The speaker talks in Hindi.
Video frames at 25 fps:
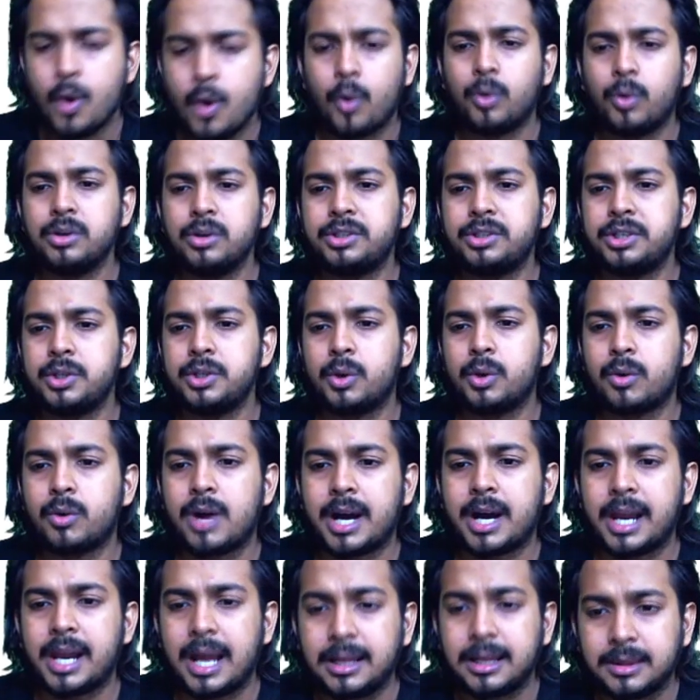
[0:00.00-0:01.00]
उन चीज़ों को
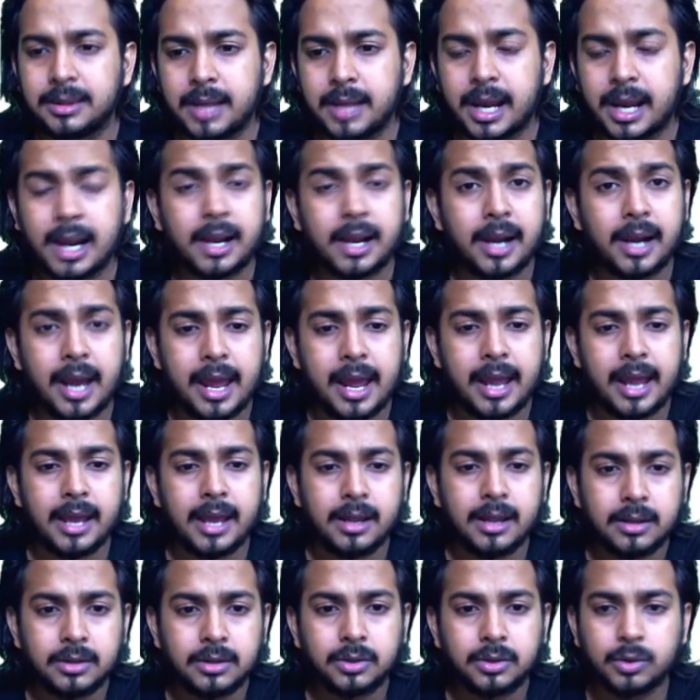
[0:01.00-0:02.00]
अगर अंदर रखना है
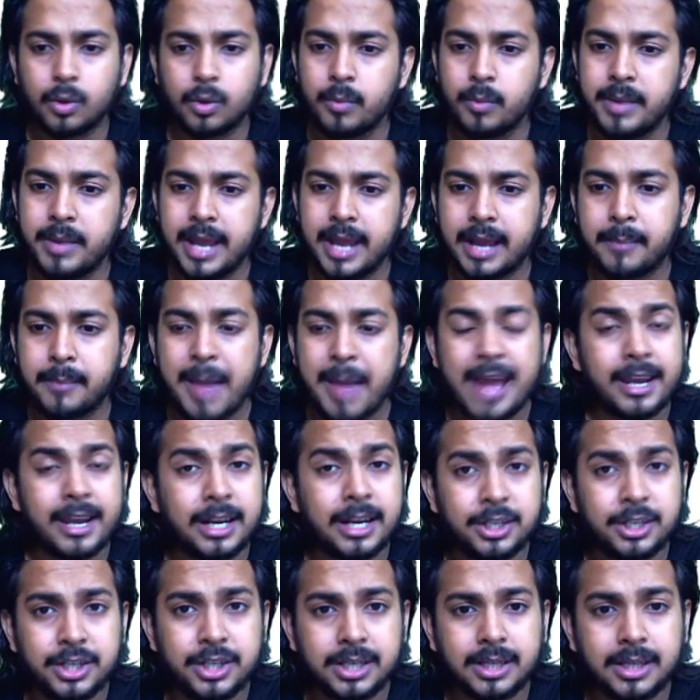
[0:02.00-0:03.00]
तो भी एक
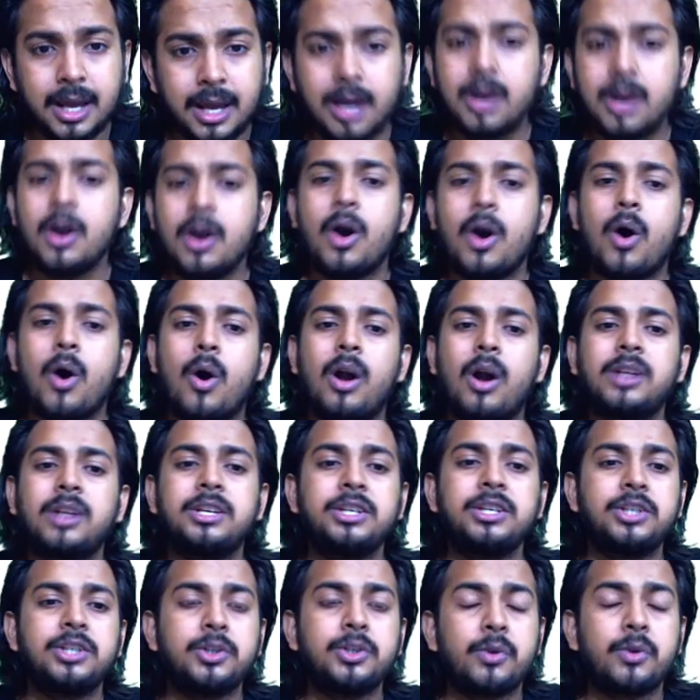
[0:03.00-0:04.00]
बैरियर चाहिए था और
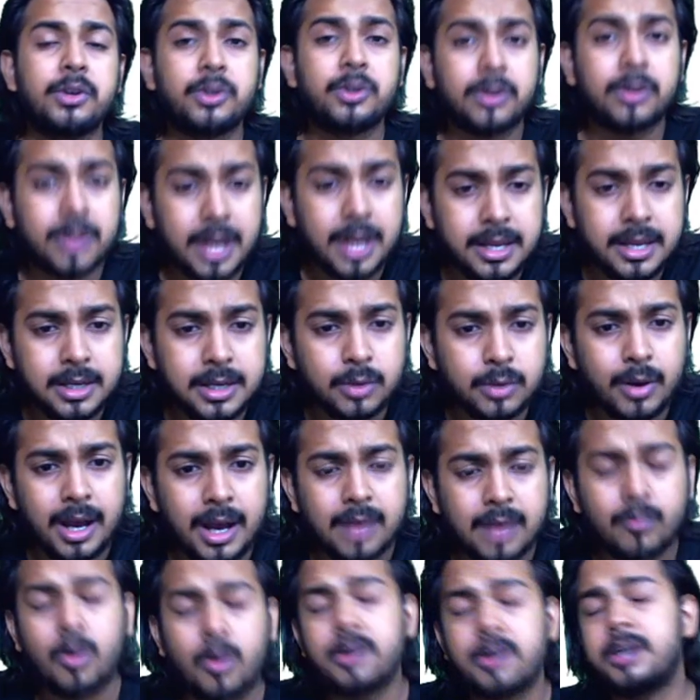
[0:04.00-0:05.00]
जिन चीज़ों की ज़रूरत नहीं है जो
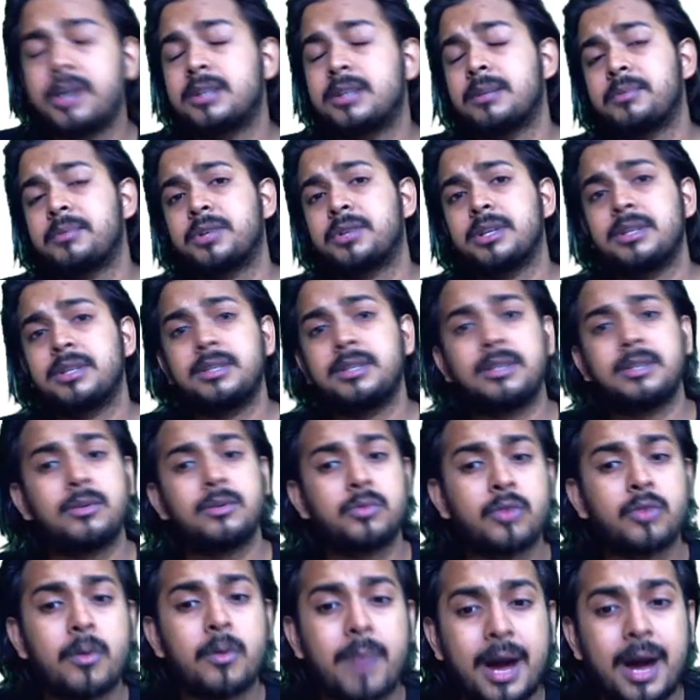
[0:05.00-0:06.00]
अनवांटेड सब्सटेंसेज हैं
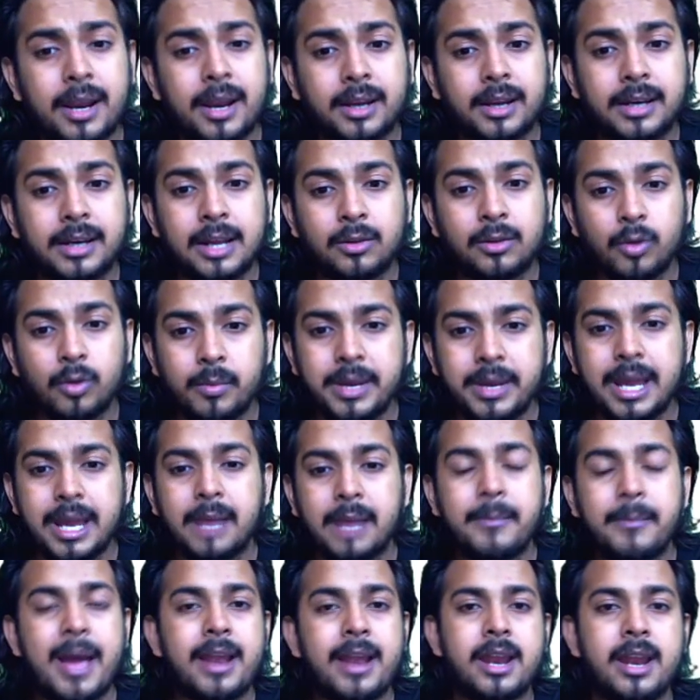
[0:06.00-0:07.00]
उनको बाहर रखना है तो भी
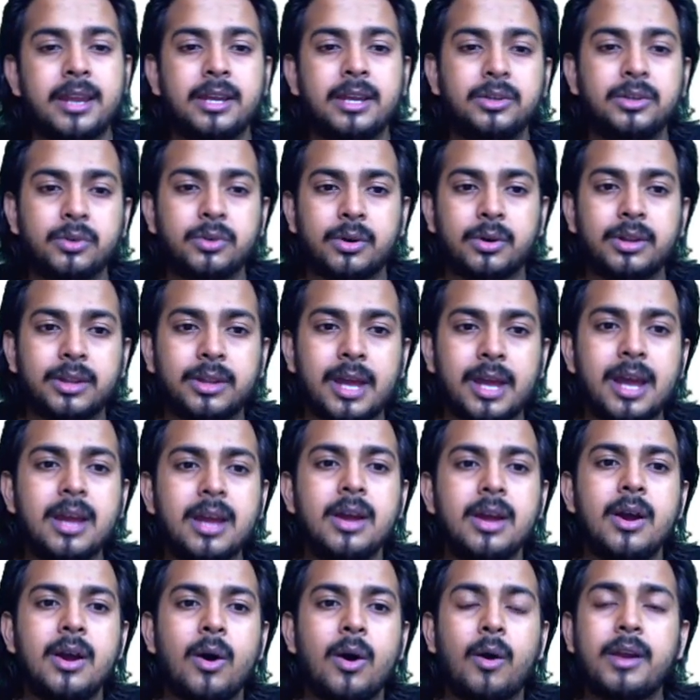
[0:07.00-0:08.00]
एक बैरियर की ज़रूरत है
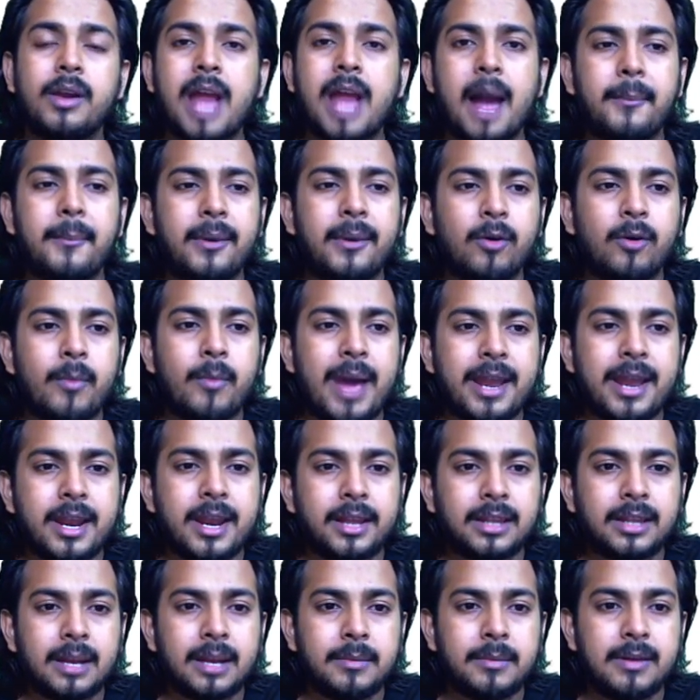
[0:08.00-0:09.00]
और यहाँ पे वो
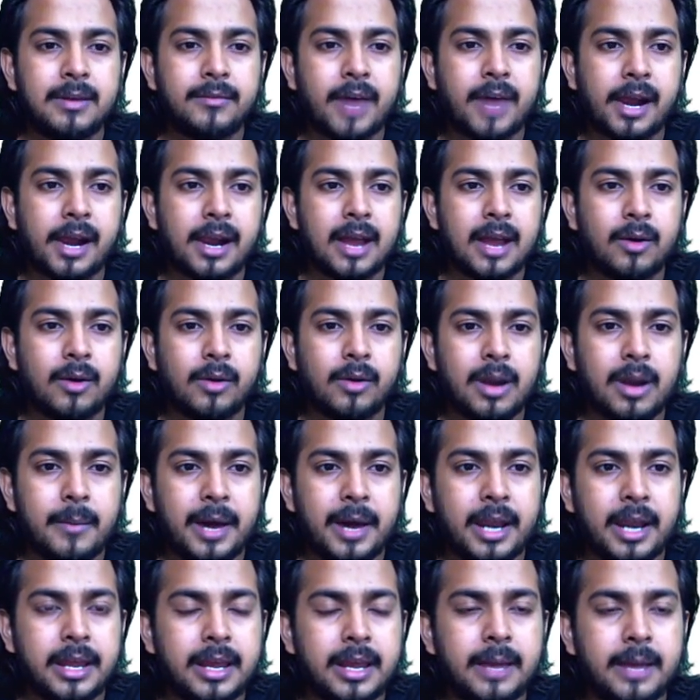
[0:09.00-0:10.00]
बैरियर की तरह बिहेव कर रहा है कौन
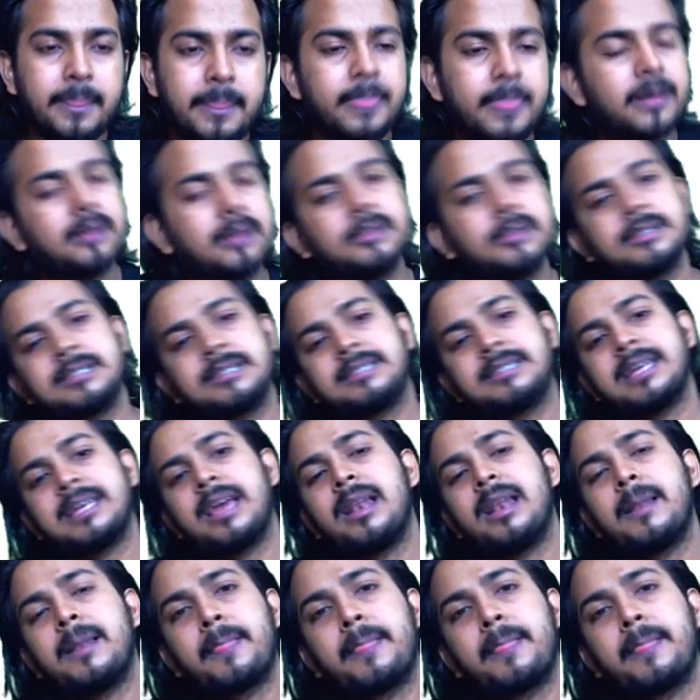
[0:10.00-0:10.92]
हमारी ये सेल